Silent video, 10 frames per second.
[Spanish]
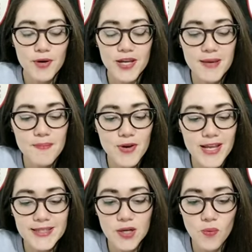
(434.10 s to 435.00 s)
Por ejemplo,
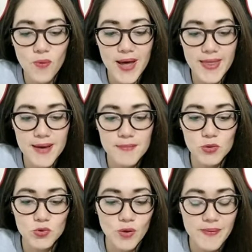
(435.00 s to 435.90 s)
en esta jugada,
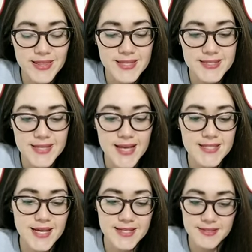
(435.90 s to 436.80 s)
minuto
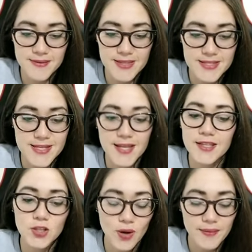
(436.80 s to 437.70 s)
26, casi
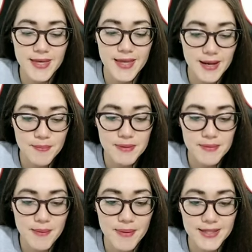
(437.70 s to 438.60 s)
27 todavía de la
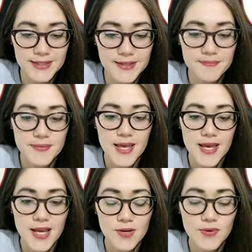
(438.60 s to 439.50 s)
primera parte,
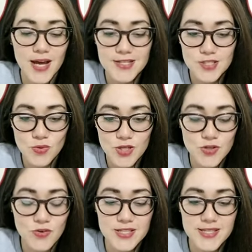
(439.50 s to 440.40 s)
en una
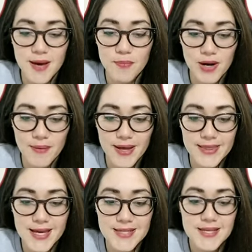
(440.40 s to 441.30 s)
situación que se da por las
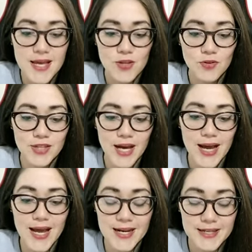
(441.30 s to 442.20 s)
bandas, donde
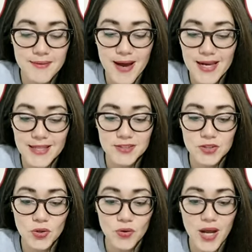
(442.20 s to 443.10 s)
acá el rival,
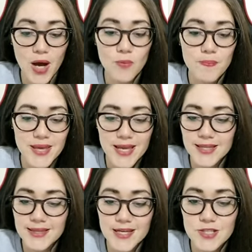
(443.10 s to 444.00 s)
Atlético Grau, bien
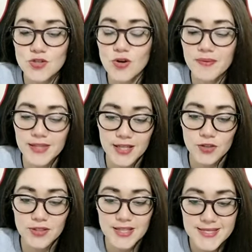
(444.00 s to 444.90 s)
intenso,
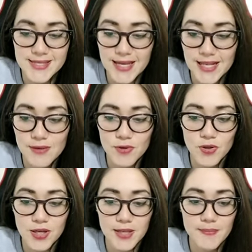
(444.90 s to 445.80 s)
evitando este
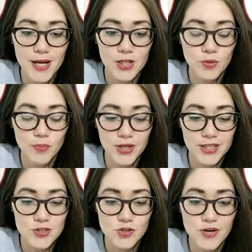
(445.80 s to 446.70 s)
desequilibrio de Grimaldo por
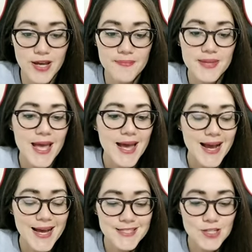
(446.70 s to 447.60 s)
esta zona,
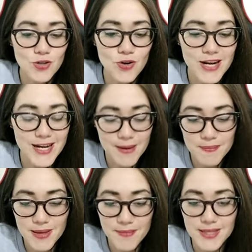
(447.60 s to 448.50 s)
cayendo
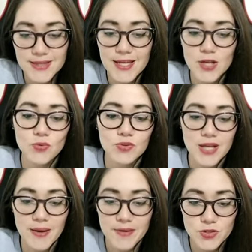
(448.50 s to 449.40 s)
rápidamente en un
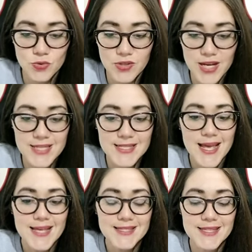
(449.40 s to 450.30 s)
3 versus 3,
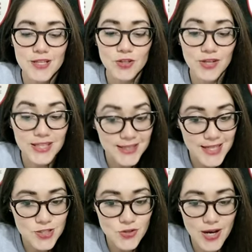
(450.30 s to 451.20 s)
siendo
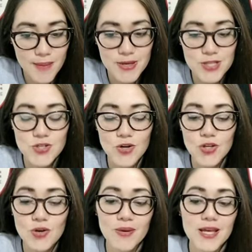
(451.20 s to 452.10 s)
intensos la
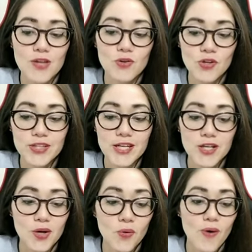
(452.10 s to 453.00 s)
presión y obligándolo a
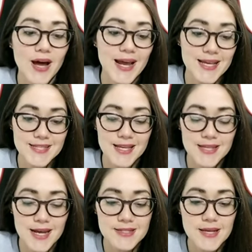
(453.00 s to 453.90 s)
tener que jugar hacia
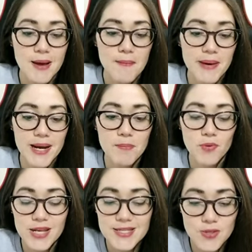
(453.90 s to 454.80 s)
atrás para
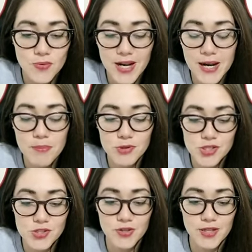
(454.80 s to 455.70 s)
poder asegurar la
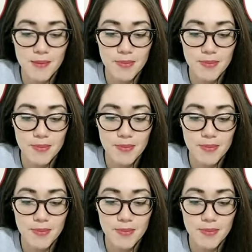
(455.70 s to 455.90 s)
posesión de